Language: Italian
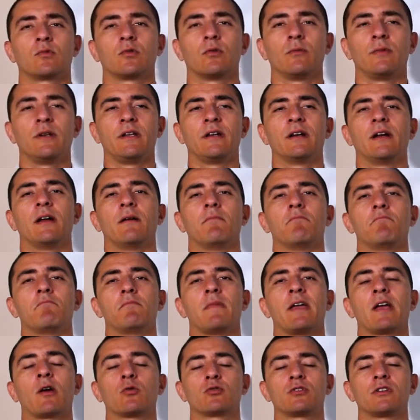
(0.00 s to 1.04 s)
come dire,
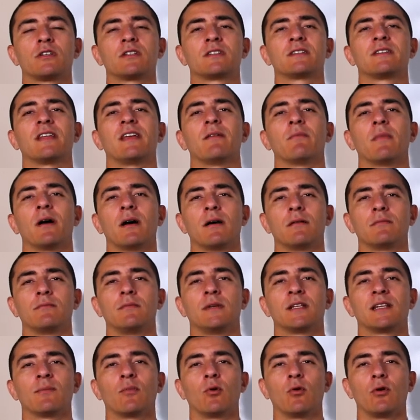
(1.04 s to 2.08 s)
ecosistema
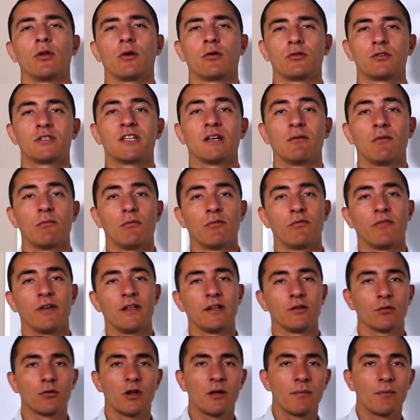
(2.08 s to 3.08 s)
metabolico ci stiamo muovendo.